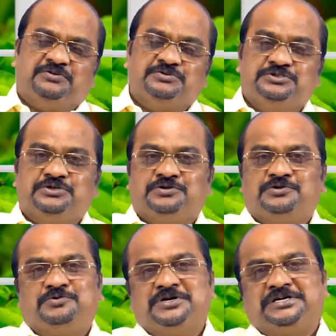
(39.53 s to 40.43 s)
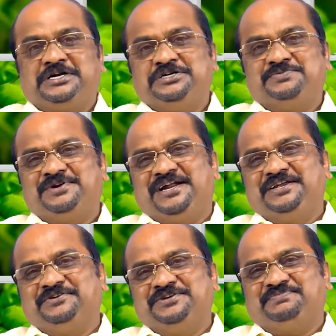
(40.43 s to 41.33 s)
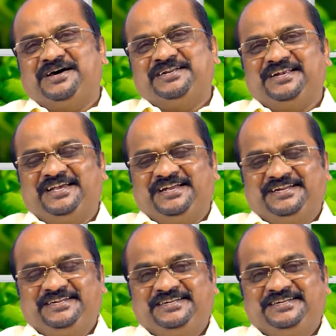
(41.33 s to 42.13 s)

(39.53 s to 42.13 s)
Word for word: கொஞ்சம் உங்கள் கண்ணுக்கு முன்னாடி கொஞ்சம் பாருங்களேன்